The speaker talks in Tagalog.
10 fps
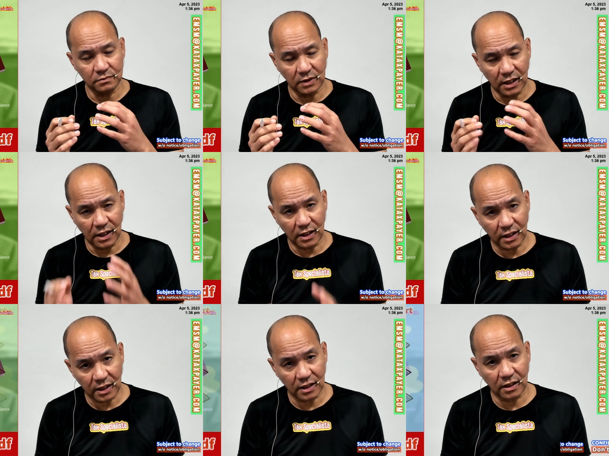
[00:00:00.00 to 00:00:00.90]
uh,
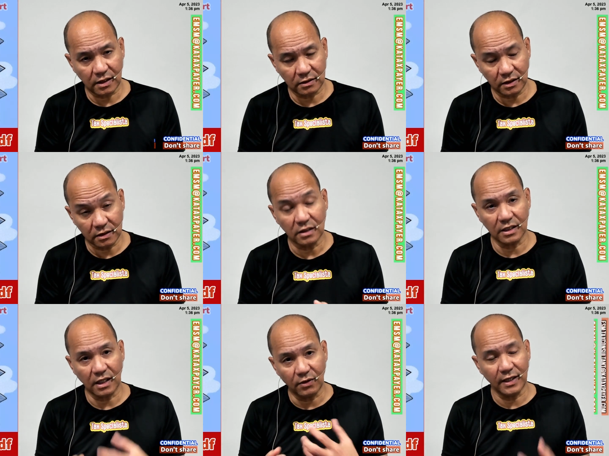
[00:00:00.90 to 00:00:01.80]
re- return,
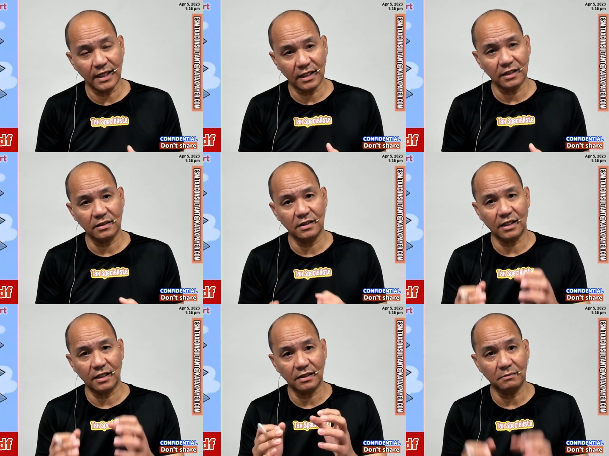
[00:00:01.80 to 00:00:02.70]
gagawa ng return
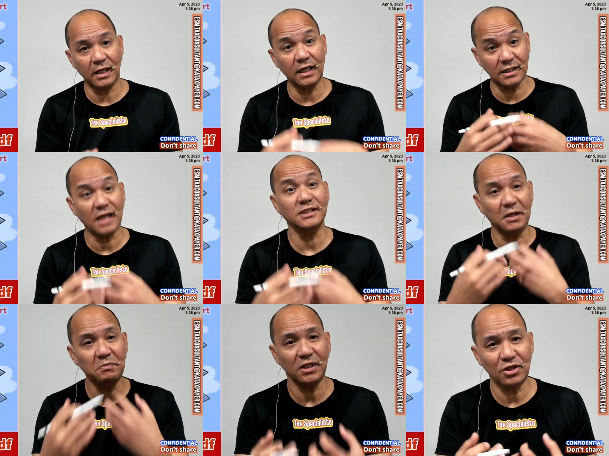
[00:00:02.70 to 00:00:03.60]
at
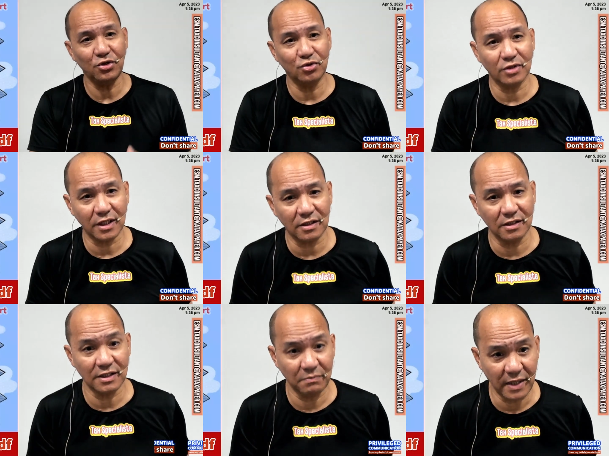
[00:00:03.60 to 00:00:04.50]
mag-isasubmit nyo yung
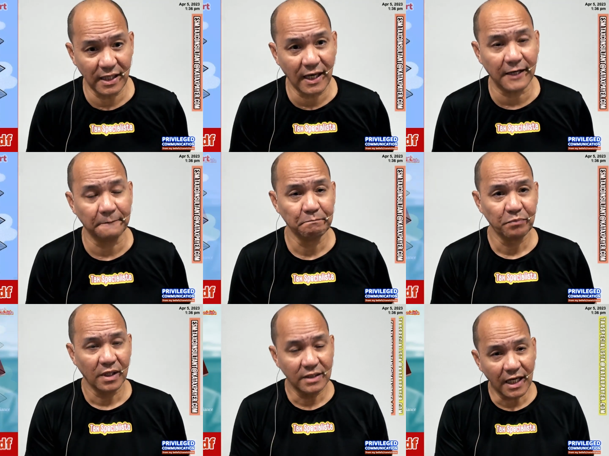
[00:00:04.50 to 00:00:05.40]
return sa BIR.
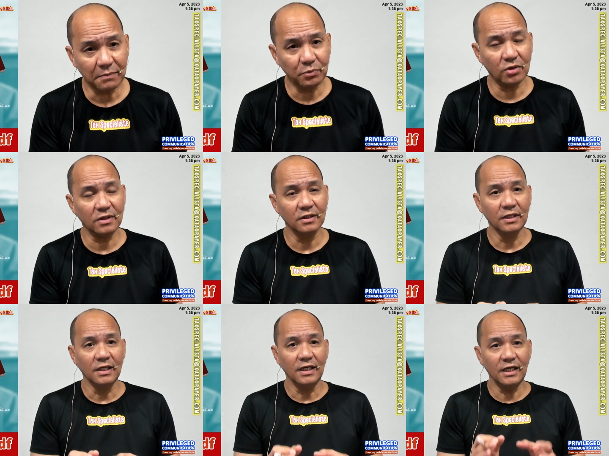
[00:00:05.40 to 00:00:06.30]
Therefore,
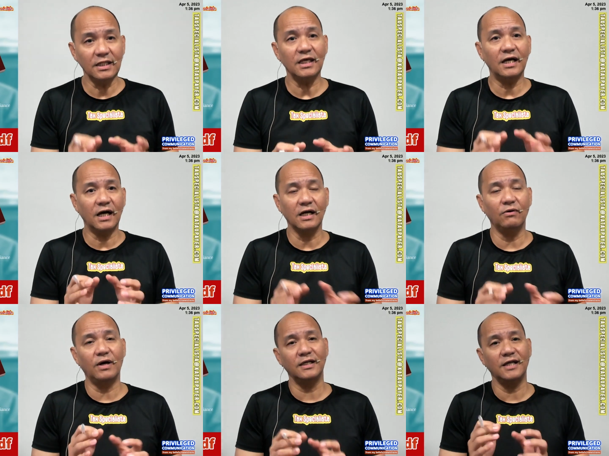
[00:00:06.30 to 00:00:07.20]
hindi
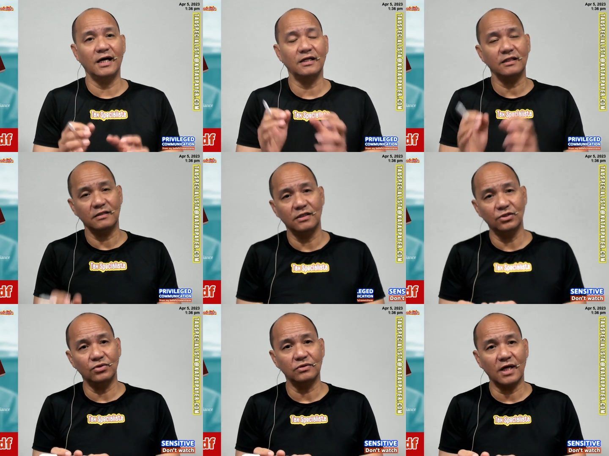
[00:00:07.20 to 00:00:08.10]
gagawa ng
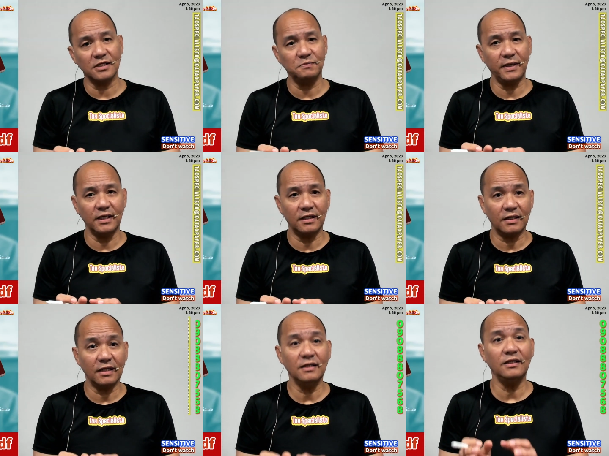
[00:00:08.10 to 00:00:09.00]
return yung taxpayer
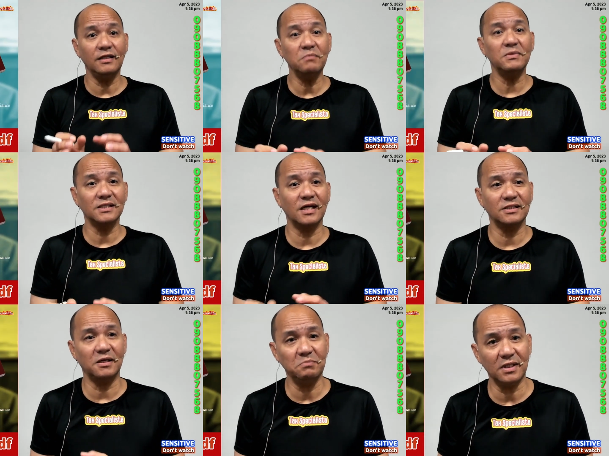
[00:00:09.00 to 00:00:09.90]
at hindi
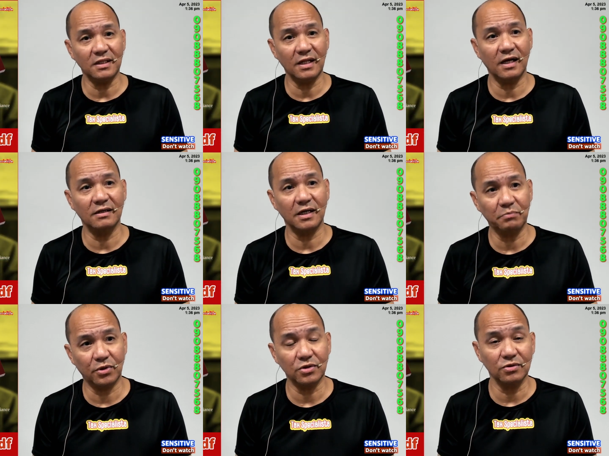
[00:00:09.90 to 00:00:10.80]
magsasubmit ng
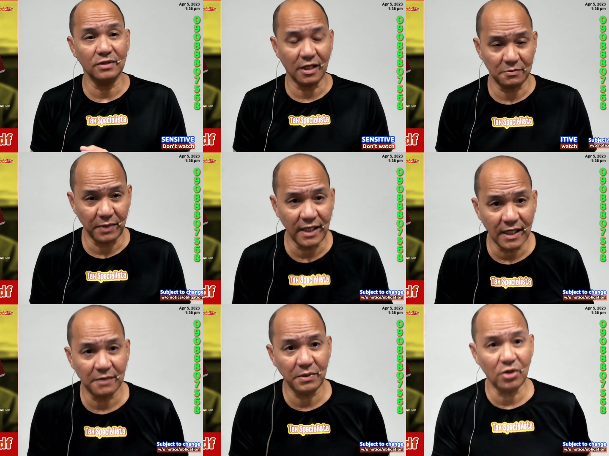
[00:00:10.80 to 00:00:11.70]
report yung
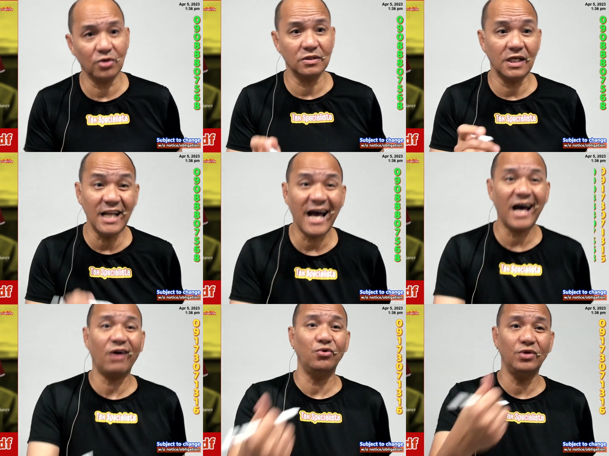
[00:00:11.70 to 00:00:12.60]
taxpayer because
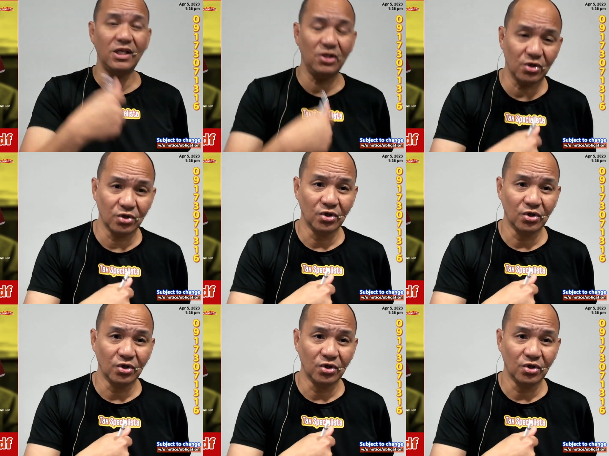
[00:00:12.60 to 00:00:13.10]
inaako ninyo,